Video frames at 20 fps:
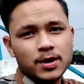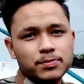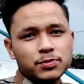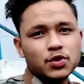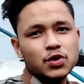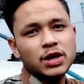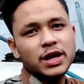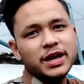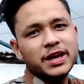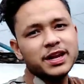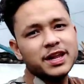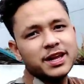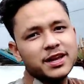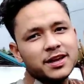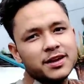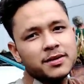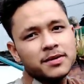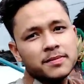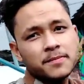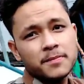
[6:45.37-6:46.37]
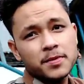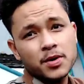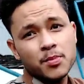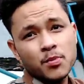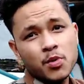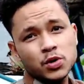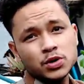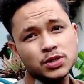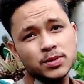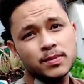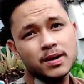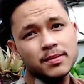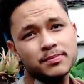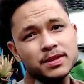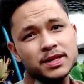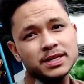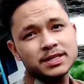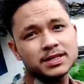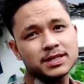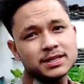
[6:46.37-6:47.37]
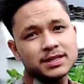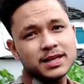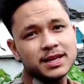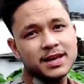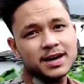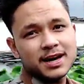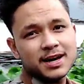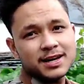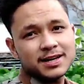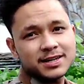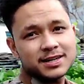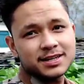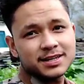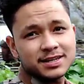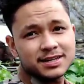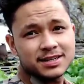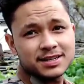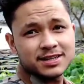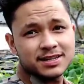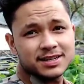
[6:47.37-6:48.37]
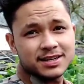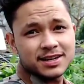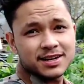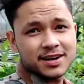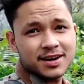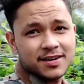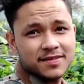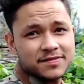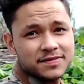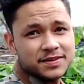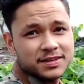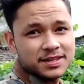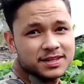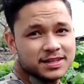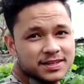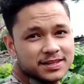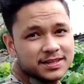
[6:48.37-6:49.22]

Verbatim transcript: हम तो ले ही रहे हैं और मौसम आप देख सकते हैं यार काफ़ी